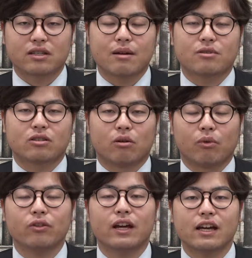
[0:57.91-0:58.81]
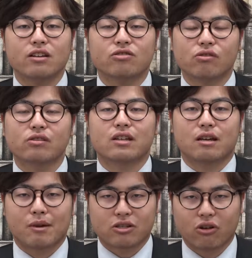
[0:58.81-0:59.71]
生物の問題演習をしてい
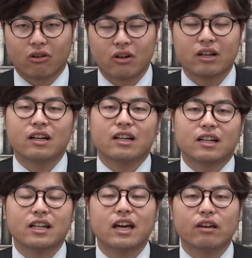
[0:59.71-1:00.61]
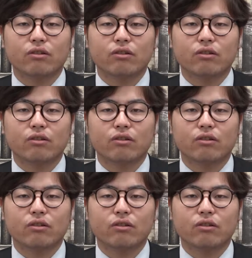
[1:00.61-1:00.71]
きましょう。理系